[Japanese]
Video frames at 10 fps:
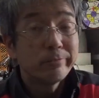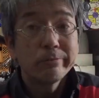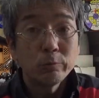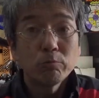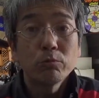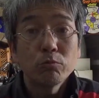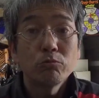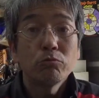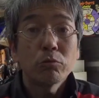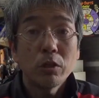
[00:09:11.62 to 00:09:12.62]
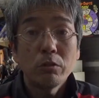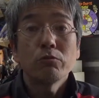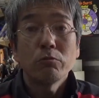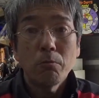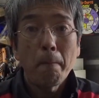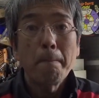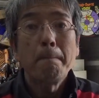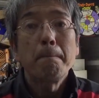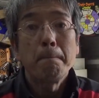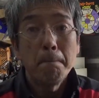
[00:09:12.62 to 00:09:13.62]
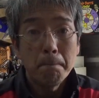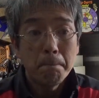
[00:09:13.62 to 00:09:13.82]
そう、そういう経緯ですよ。うん。